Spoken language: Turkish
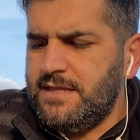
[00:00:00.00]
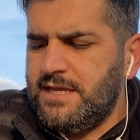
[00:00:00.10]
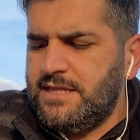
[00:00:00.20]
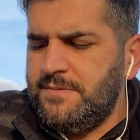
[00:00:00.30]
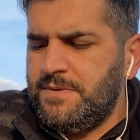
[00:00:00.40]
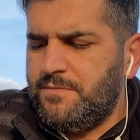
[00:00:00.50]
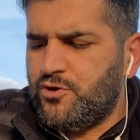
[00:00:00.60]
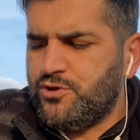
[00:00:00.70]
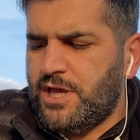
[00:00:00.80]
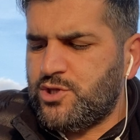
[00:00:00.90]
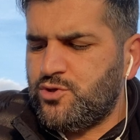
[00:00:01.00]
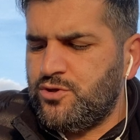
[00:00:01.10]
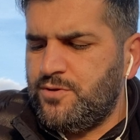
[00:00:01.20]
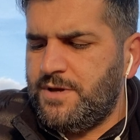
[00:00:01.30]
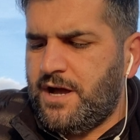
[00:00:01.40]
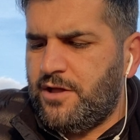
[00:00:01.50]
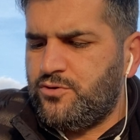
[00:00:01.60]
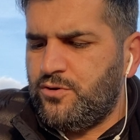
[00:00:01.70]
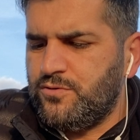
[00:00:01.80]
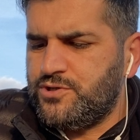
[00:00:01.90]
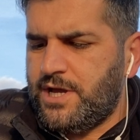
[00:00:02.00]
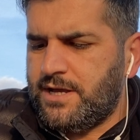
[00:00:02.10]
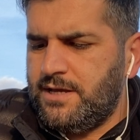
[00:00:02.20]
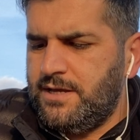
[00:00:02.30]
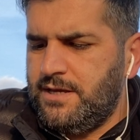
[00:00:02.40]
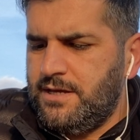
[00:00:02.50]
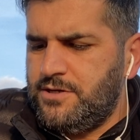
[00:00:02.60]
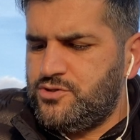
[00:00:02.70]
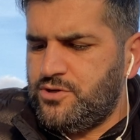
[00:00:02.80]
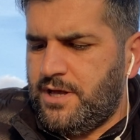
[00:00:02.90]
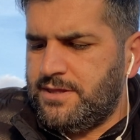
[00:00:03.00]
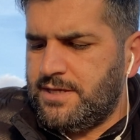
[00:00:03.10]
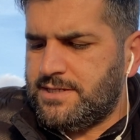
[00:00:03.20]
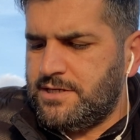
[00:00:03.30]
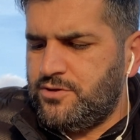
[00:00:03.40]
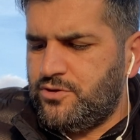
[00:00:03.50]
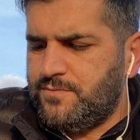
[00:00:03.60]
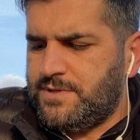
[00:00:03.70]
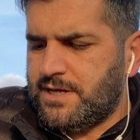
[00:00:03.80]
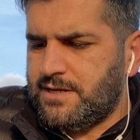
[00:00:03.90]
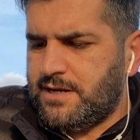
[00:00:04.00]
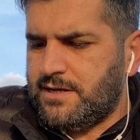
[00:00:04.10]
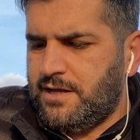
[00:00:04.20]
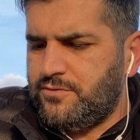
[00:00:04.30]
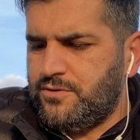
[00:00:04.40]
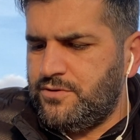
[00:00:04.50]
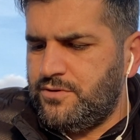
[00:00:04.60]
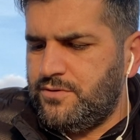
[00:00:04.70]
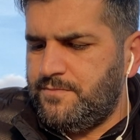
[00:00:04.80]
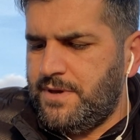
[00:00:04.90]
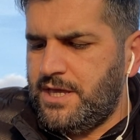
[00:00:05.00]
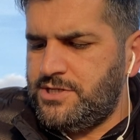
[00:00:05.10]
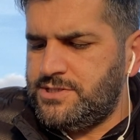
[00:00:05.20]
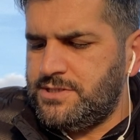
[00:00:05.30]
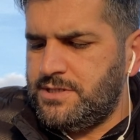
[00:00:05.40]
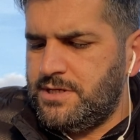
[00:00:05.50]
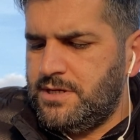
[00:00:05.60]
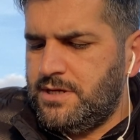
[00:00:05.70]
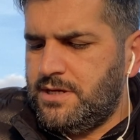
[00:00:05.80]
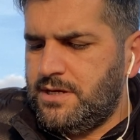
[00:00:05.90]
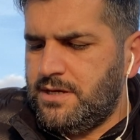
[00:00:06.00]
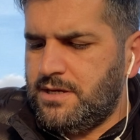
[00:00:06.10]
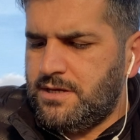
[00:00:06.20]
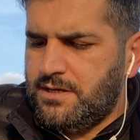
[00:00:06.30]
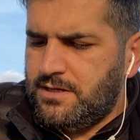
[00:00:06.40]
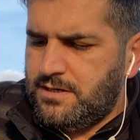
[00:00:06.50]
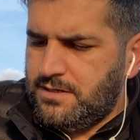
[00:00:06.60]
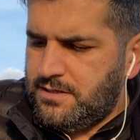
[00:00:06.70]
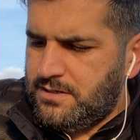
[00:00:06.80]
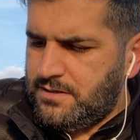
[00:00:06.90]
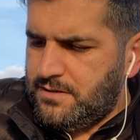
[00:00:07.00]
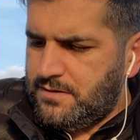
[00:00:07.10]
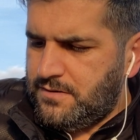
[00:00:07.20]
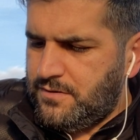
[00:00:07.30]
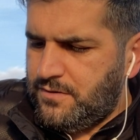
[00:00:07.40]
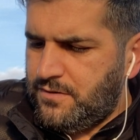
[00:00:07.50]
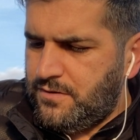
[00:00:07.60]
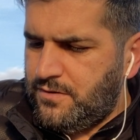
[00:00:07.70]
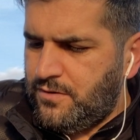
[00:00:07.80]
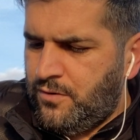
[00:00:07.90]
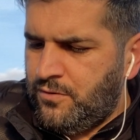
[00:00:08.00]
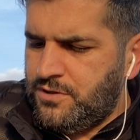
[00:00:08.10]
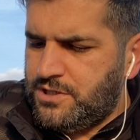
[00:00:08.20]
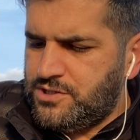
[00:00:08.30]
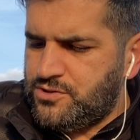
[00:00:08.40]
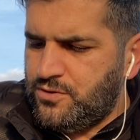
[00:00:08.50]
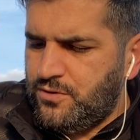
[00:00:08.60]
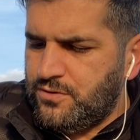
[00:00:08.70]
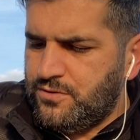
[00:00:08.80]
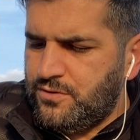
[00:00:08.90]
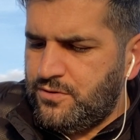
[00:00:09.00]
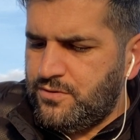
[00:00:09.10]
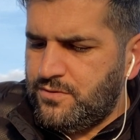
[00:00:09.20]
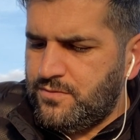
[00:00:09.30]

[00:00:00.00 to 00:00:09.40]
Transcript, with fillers: Dediğim gibi rotasyonlu bir kadro olacak. Şu anda sayıyorum tekrar kadroyu. 5 ee, 10 kişi oldu.